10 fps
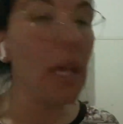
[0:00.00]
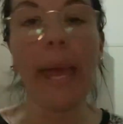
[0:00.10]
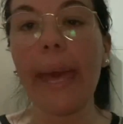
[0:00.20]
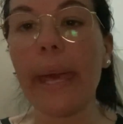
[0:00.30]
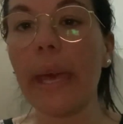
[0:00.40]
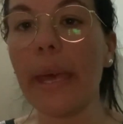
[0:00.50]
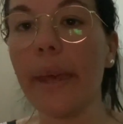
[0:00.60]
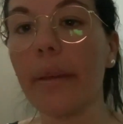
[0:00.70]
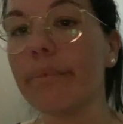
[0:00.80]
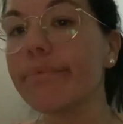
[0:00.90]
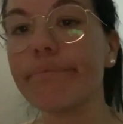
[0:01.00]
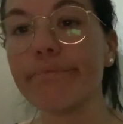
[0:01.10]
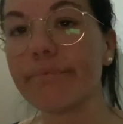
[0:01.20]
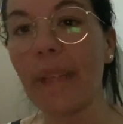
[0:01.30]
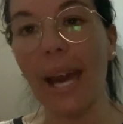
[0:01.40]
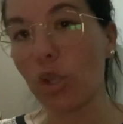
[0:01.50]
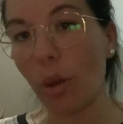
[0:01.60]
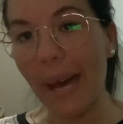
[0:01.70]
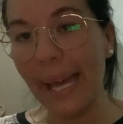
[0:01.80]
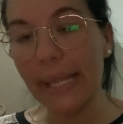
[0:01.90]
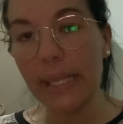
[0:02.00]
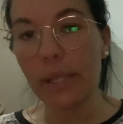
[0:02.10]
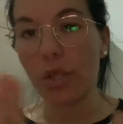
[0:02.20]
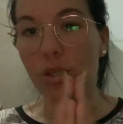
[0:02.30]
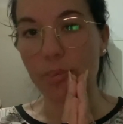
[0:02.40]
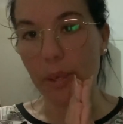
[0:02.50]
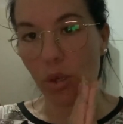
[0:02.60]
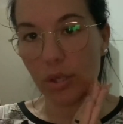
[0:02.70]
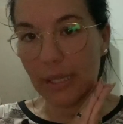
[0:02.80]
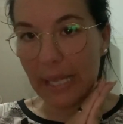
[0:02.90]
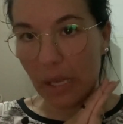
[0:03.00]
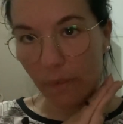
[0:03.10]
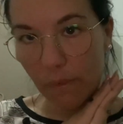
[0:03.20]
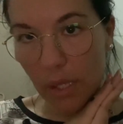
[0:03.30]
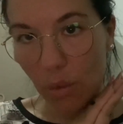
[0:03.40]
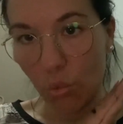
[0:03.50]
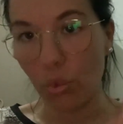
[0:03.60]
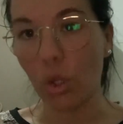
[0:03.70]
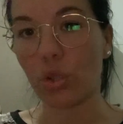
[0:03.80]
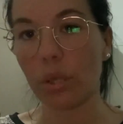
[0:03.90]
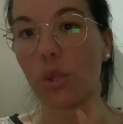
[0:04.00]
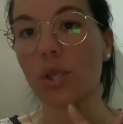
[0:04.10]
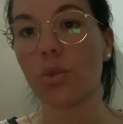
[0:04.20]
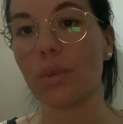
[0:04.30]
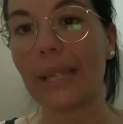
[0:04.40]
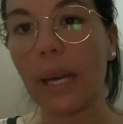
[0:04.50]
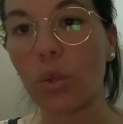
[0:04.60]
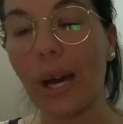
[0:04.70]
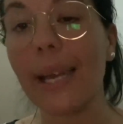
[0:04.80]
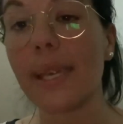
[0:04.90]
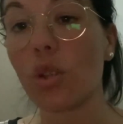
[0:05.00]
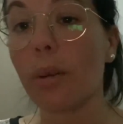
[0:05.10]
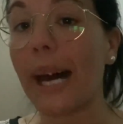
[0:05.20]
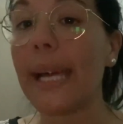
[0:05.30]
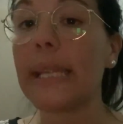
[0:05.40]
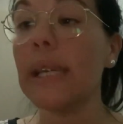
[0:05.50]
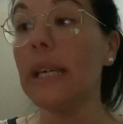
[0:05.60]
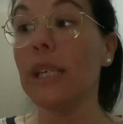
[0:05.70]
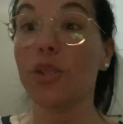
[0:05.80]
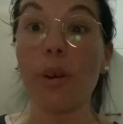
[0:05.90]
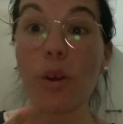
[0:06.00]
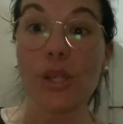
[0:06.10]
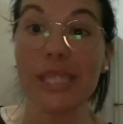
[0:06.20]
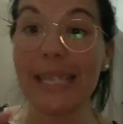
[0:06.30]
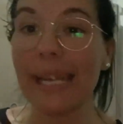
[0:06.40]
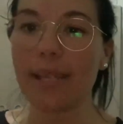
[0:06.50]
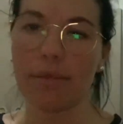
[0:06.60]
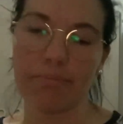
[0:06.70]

eh, a domani, io spero di darvi un ottimo risultato anche domani, dobbiamo considerare,